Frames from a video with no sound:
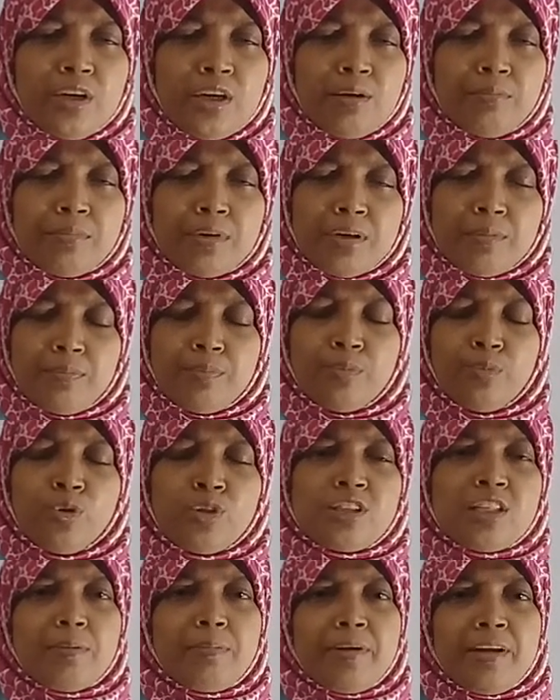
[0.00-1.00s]
আমরা
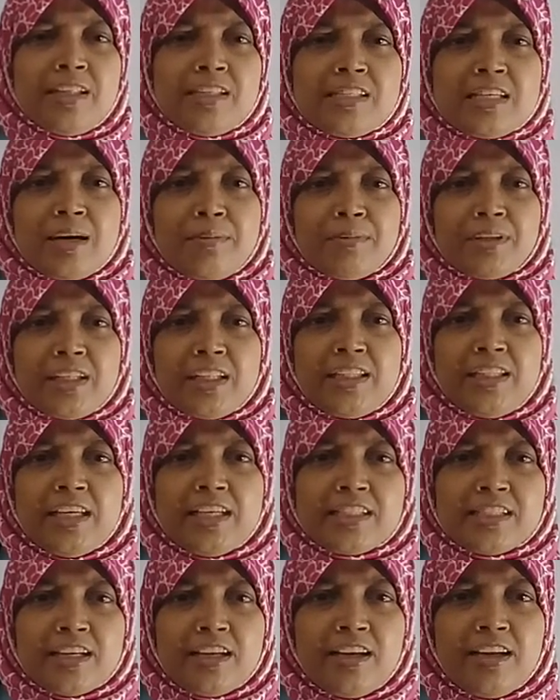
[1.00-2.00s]
বুঝতে পেরেছি আমাদের
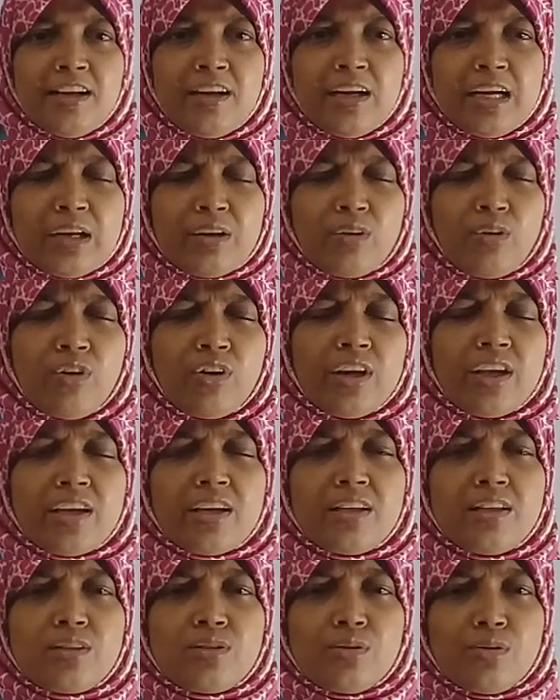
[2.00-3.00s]
দেশ এখন অনেক
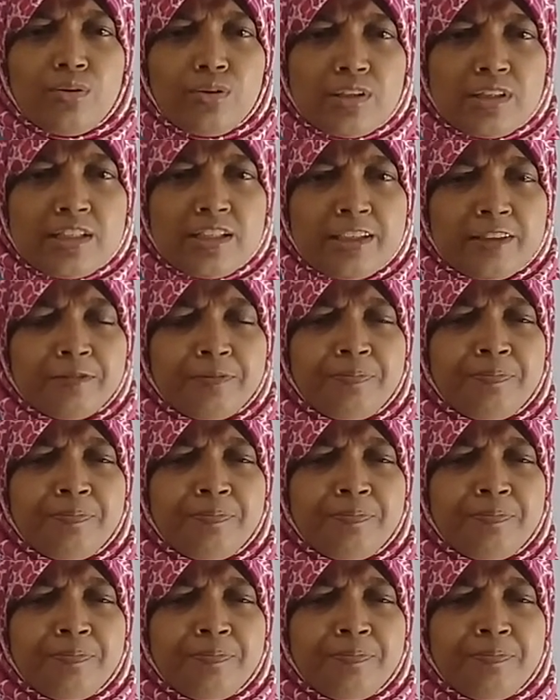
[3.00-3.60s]
কিছু হচ্ছে